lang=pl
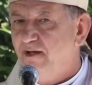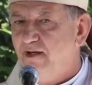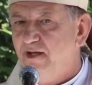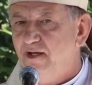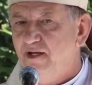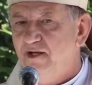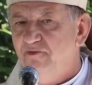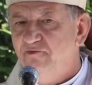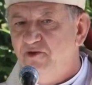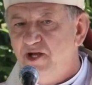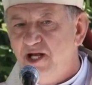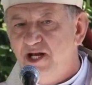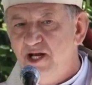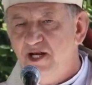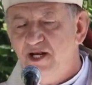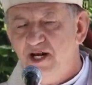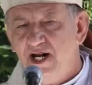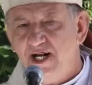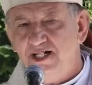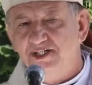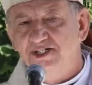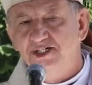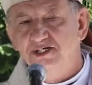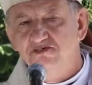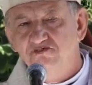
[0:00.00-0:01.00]
Wiele
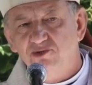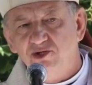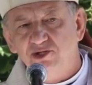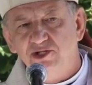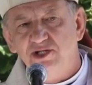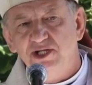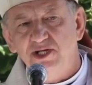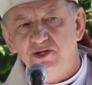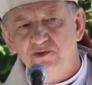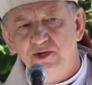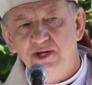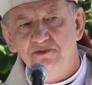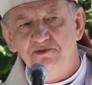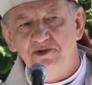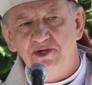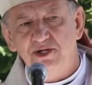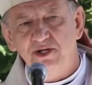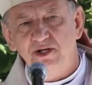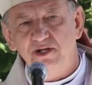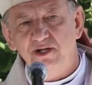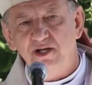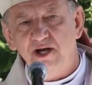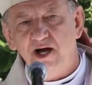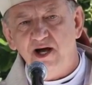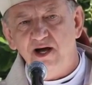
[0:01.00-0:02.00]
razy modliłem
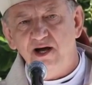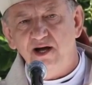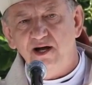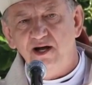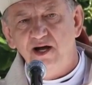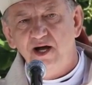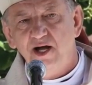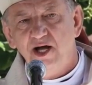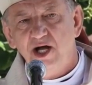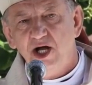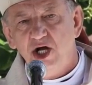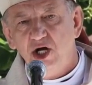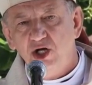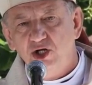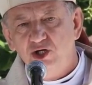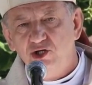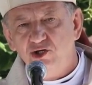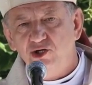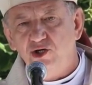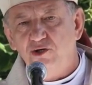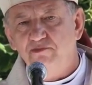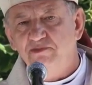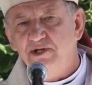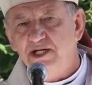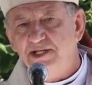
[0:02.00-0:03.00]
się na
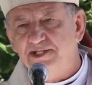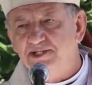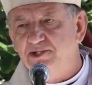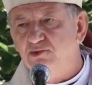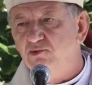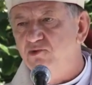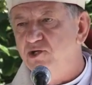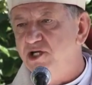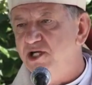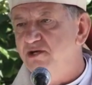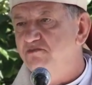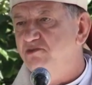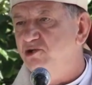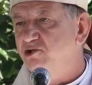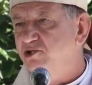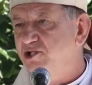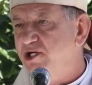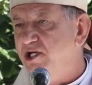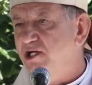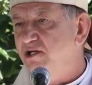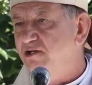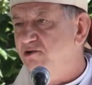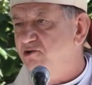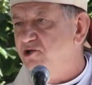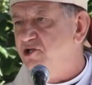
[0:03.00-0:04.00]
grobie sługi
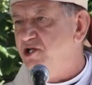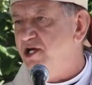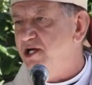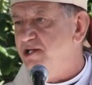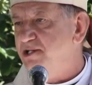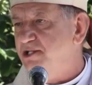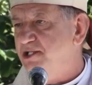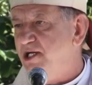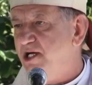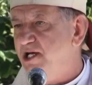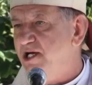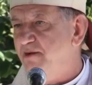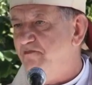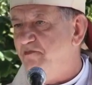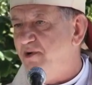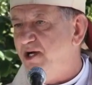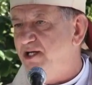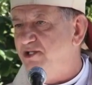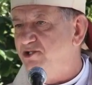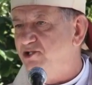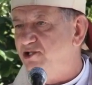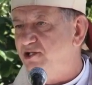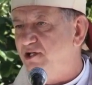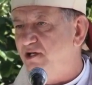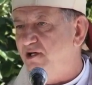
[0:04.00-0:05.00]
Bożego księdza
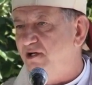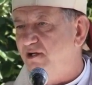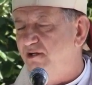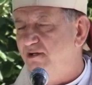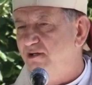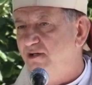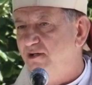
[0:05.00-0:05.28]
Rapacza